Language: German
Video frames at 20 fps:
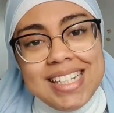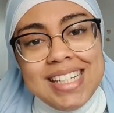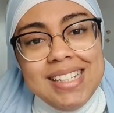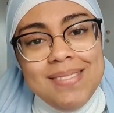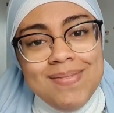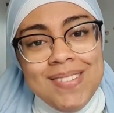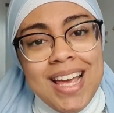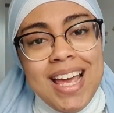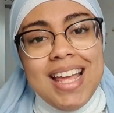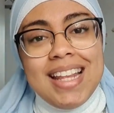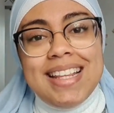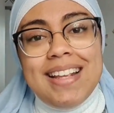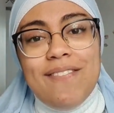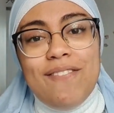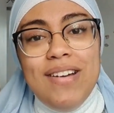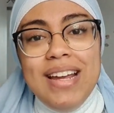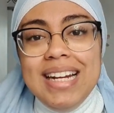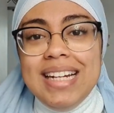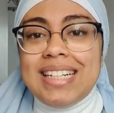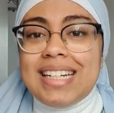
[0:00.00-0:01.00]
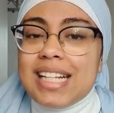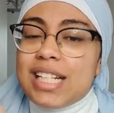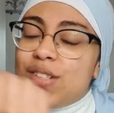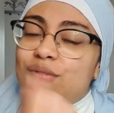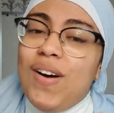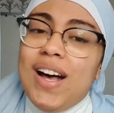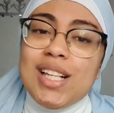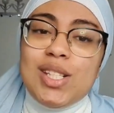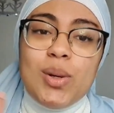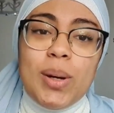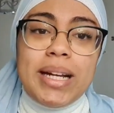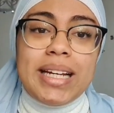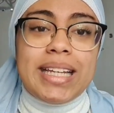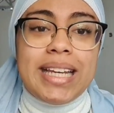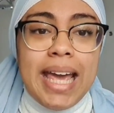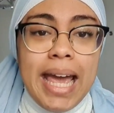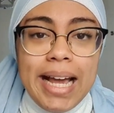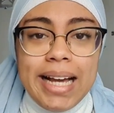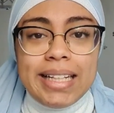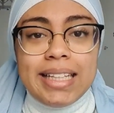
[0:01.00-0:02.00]
ihr, wenn, das war so ein
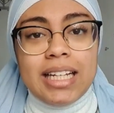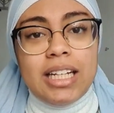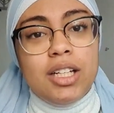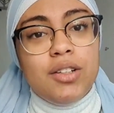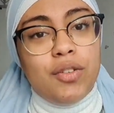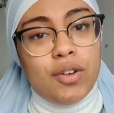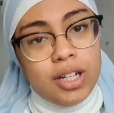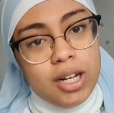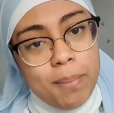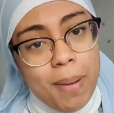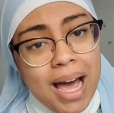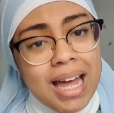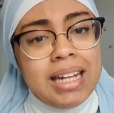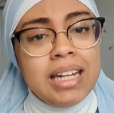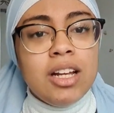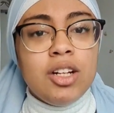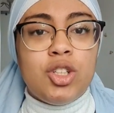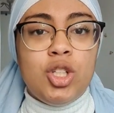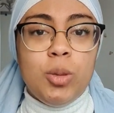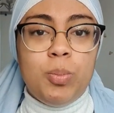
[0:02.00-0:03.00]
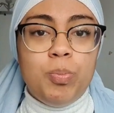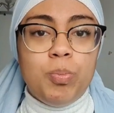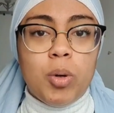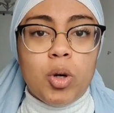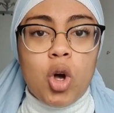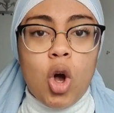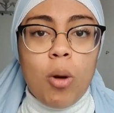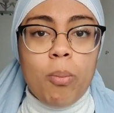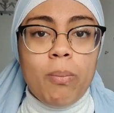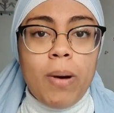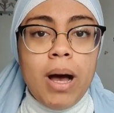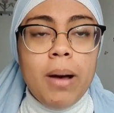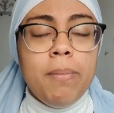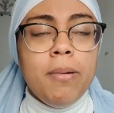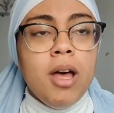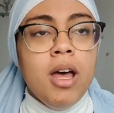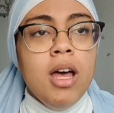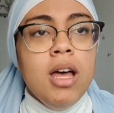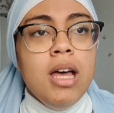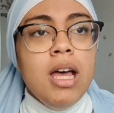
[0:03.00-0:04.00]
Kick, den ich von dem anderen Typen bekommen habe,
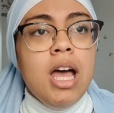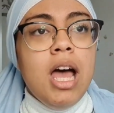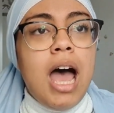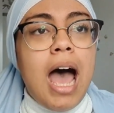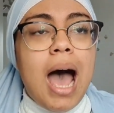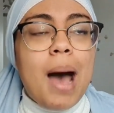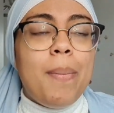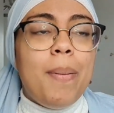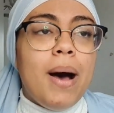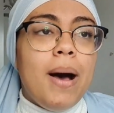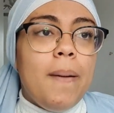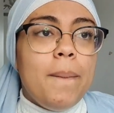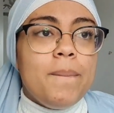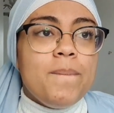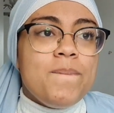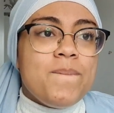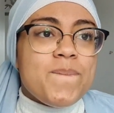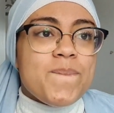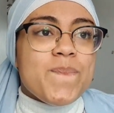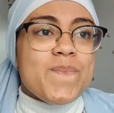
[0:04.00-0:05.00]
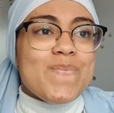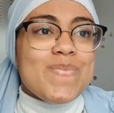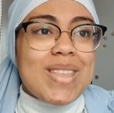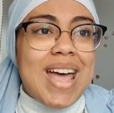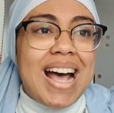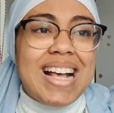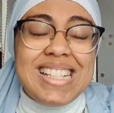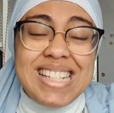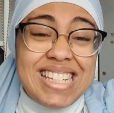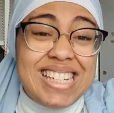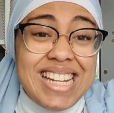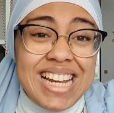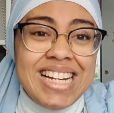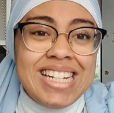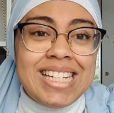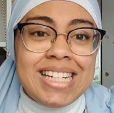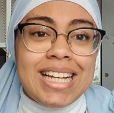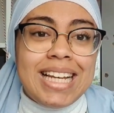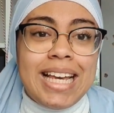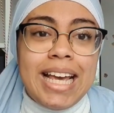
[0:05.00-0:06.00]
aber als ich
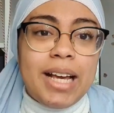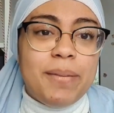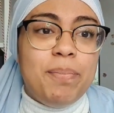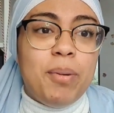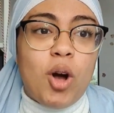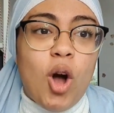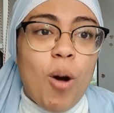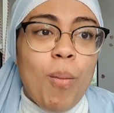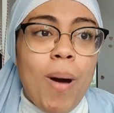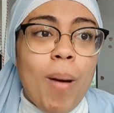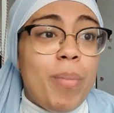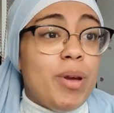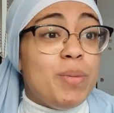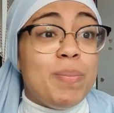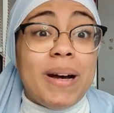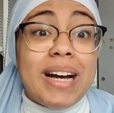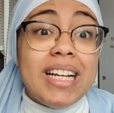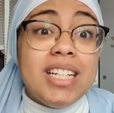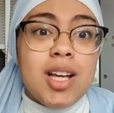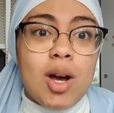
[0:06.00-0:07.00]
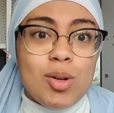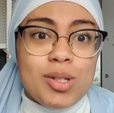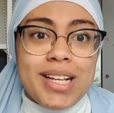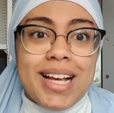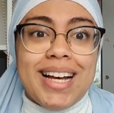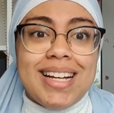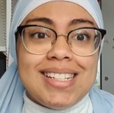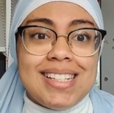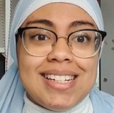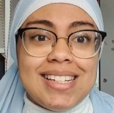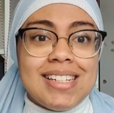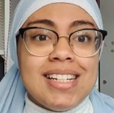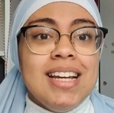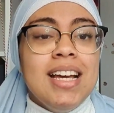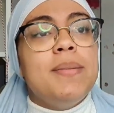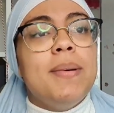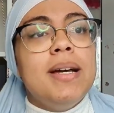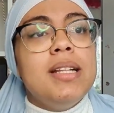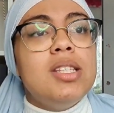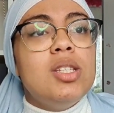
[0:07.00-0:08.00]
den Kick bekommen habe, ich bin richtig ausgerastet.
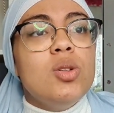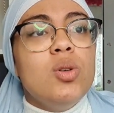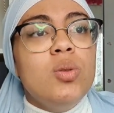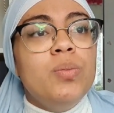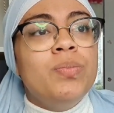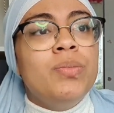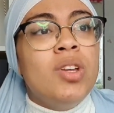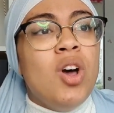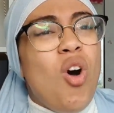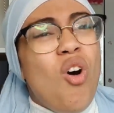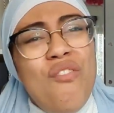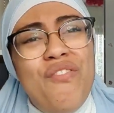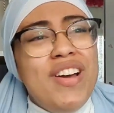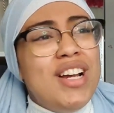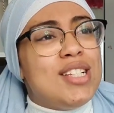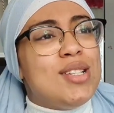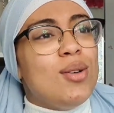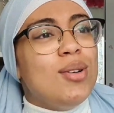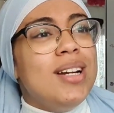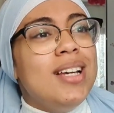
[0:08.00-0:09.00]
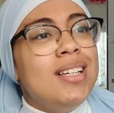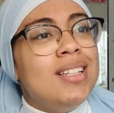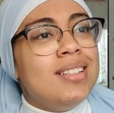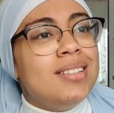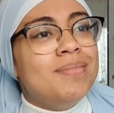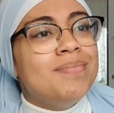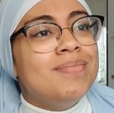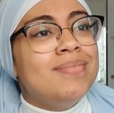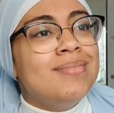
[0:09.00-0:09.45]
Ich meinte so, und wieso nicht?